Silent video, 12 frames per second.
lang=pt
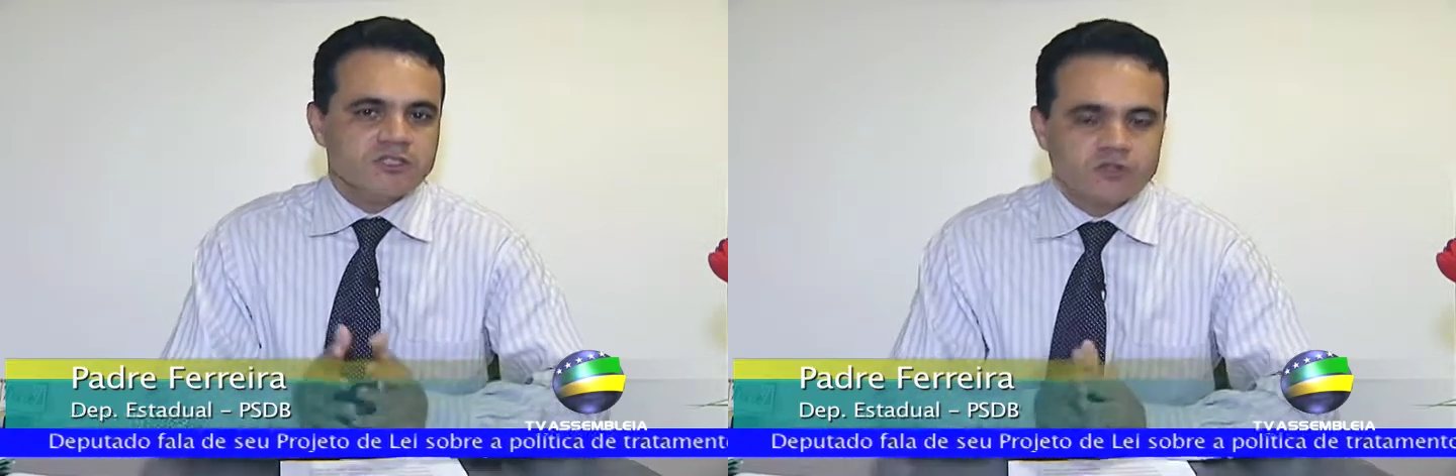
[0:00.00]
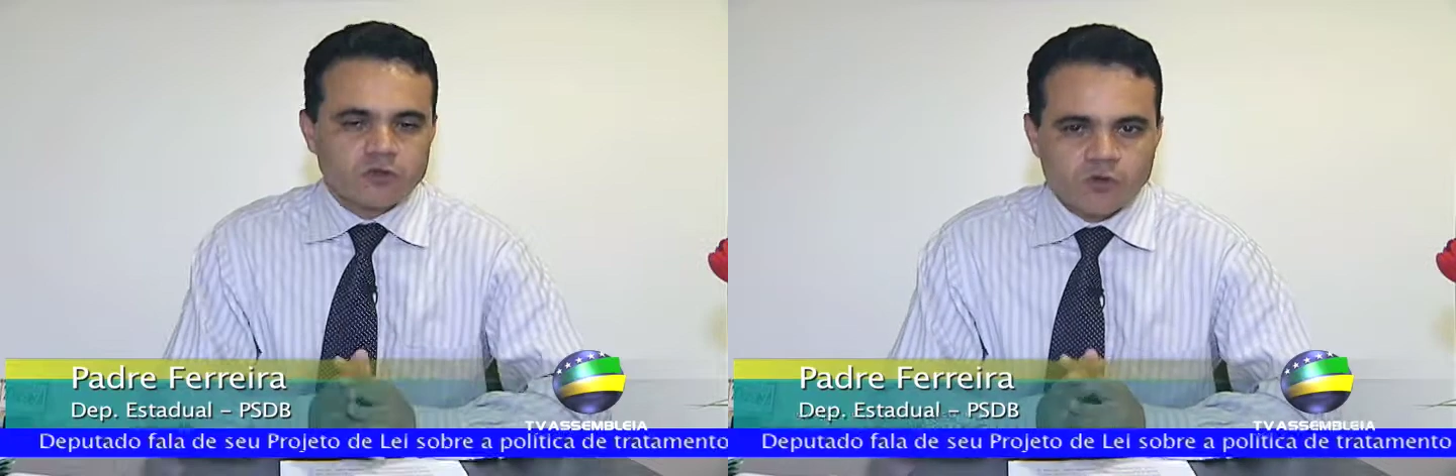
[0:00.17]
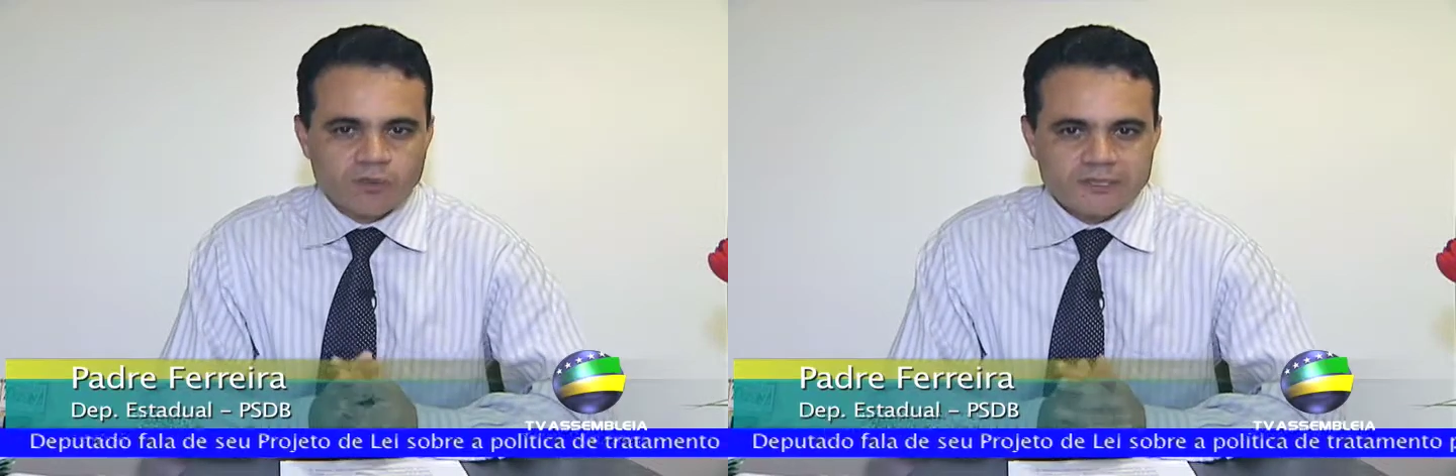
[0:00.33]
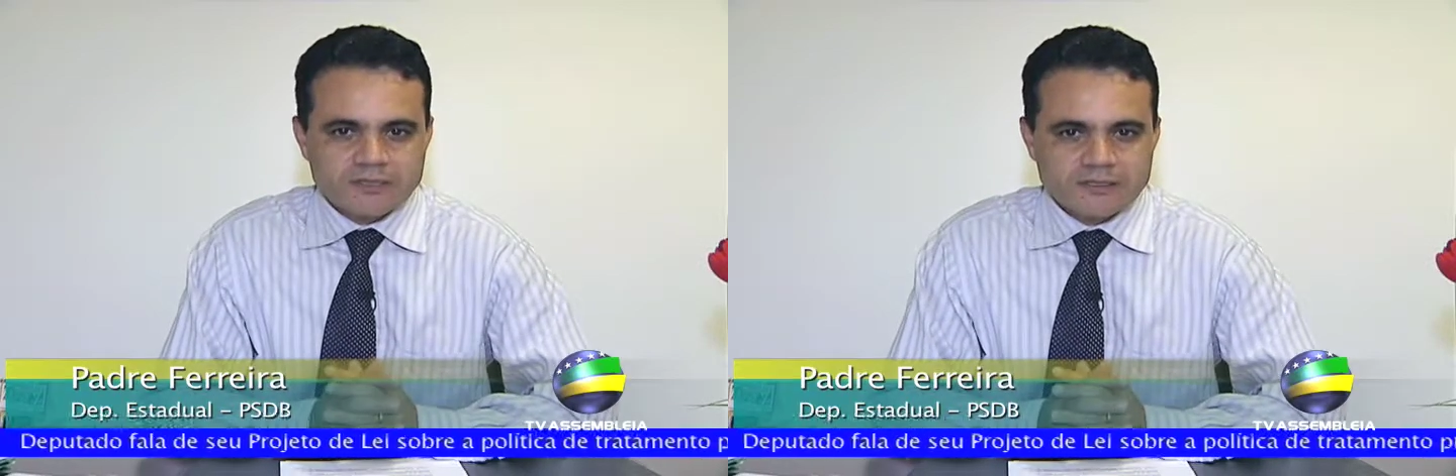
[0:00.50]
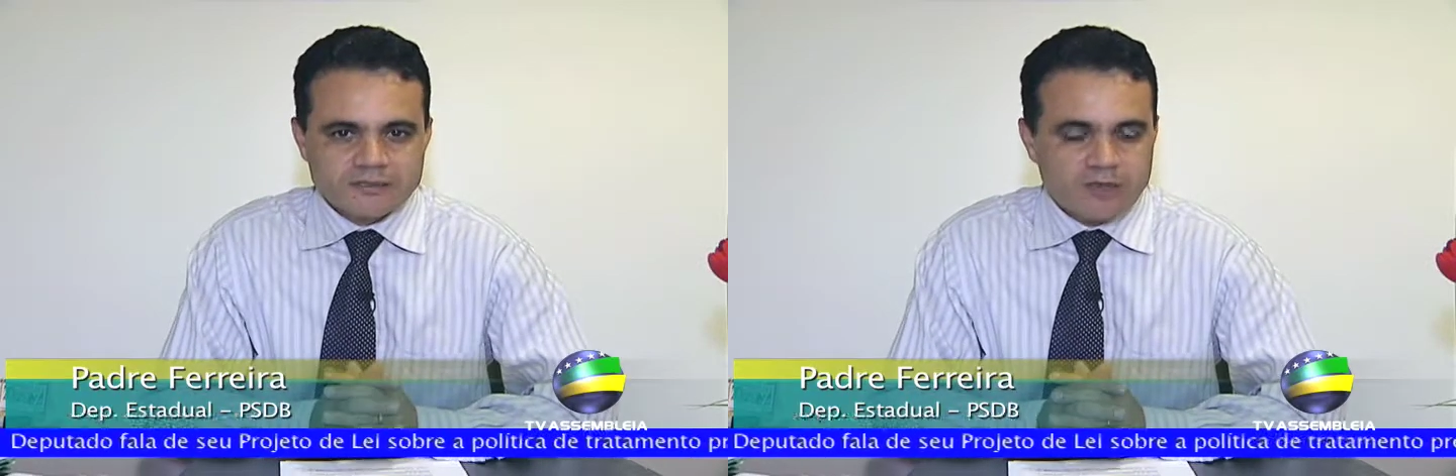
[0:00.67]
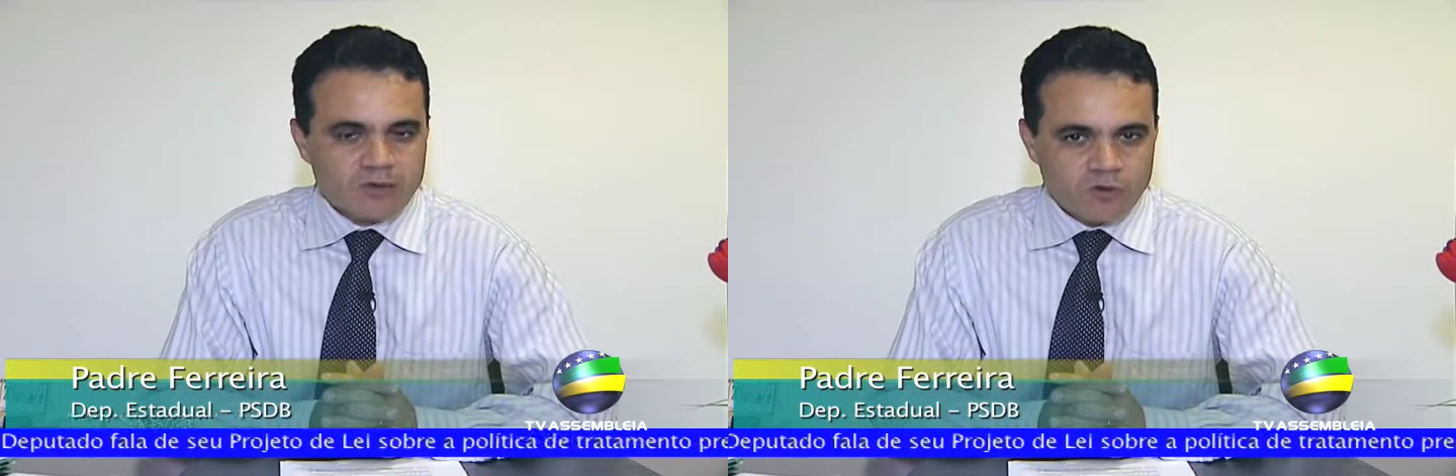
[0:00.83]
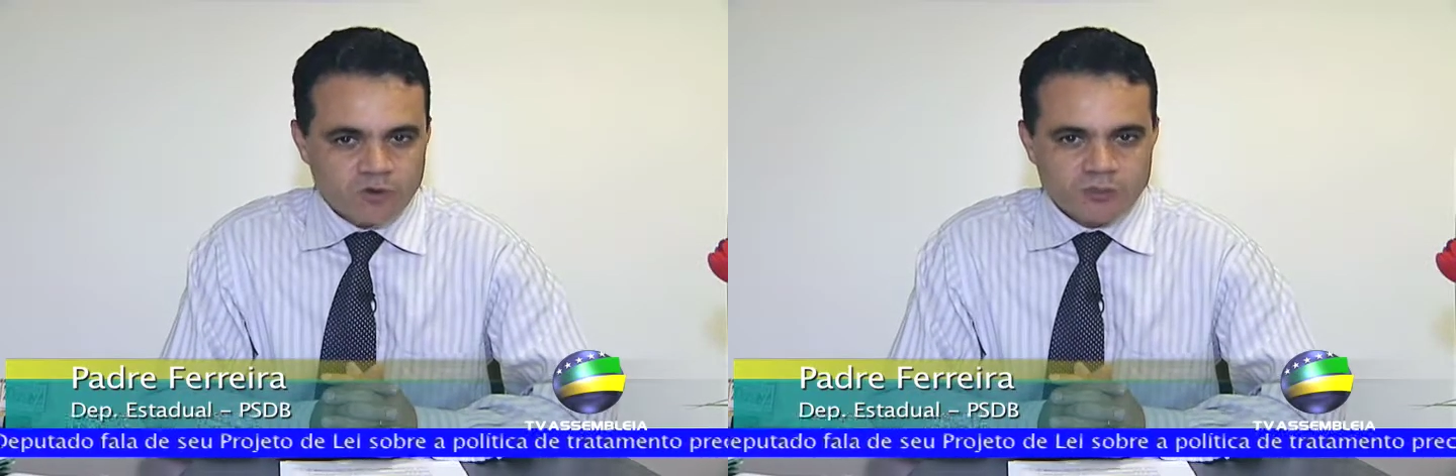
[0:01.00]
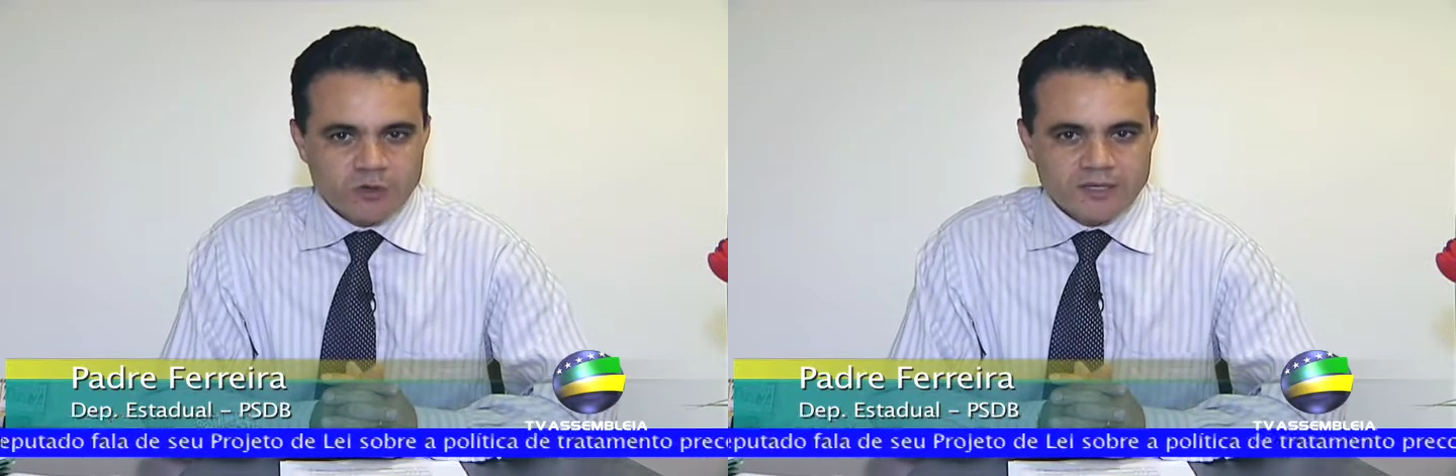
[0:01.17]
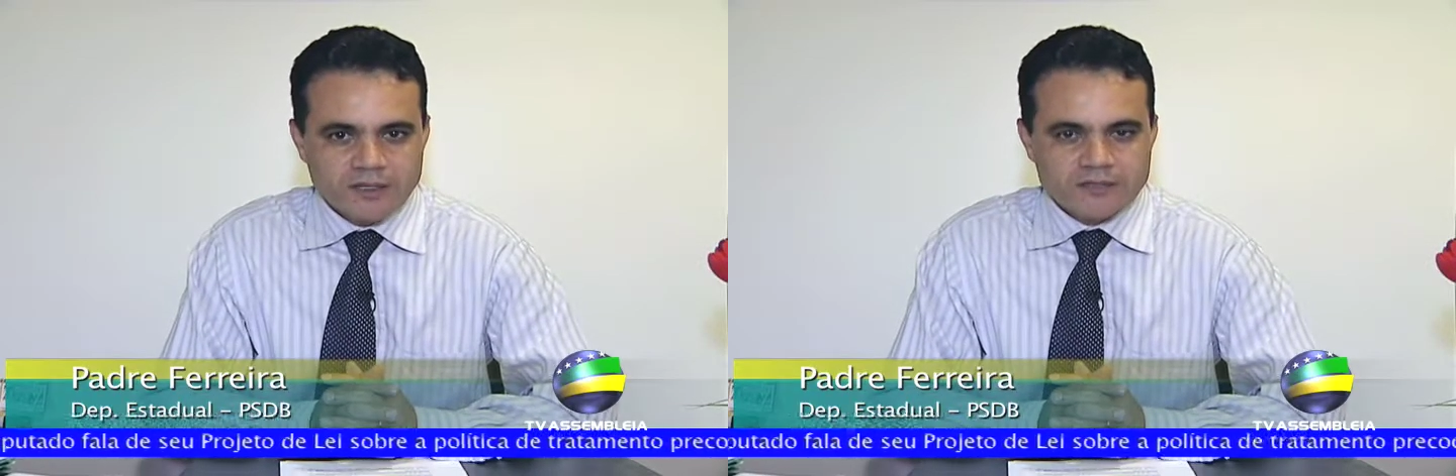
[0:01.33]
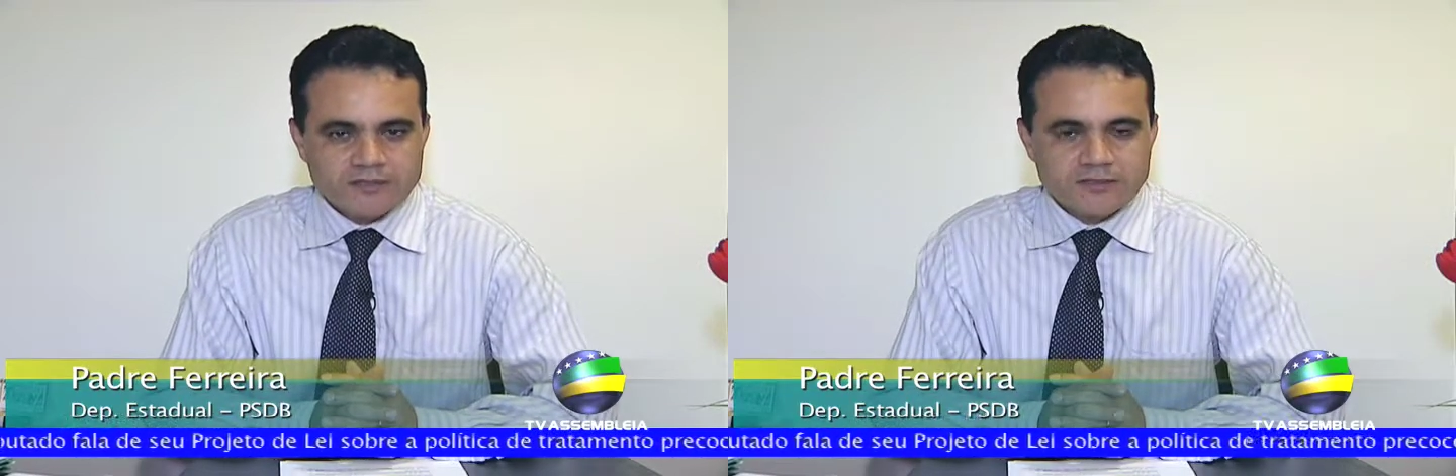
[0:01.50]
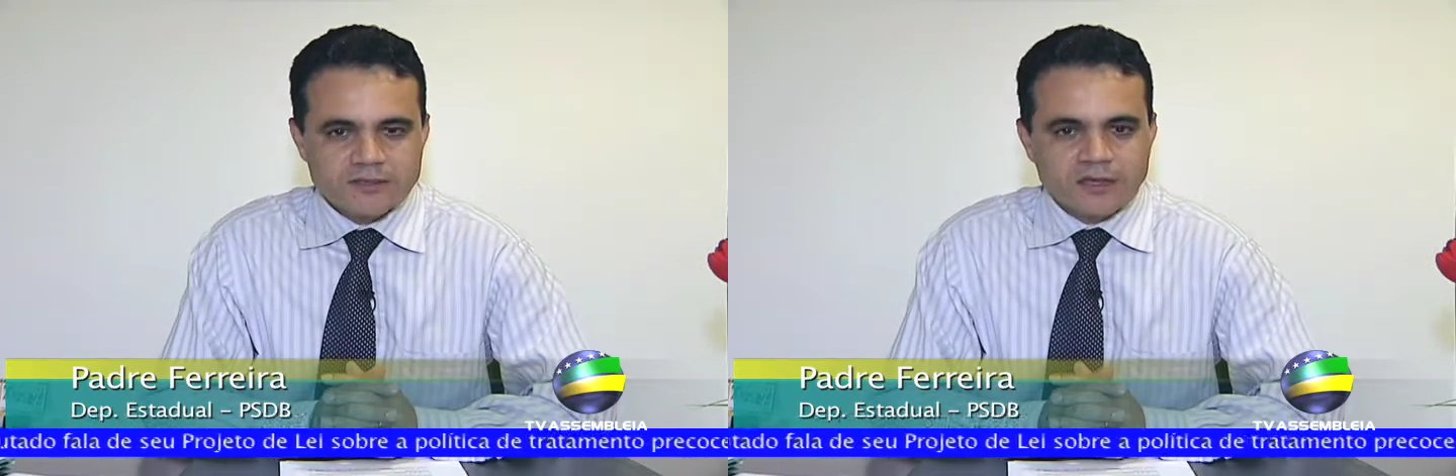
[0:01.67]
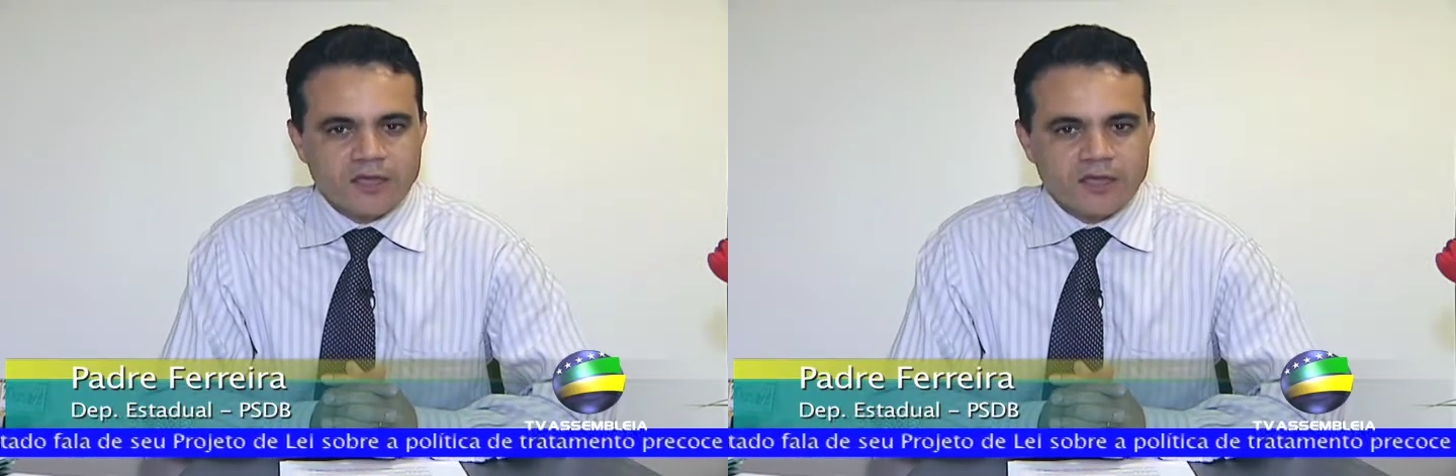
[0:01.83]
sintomas como esse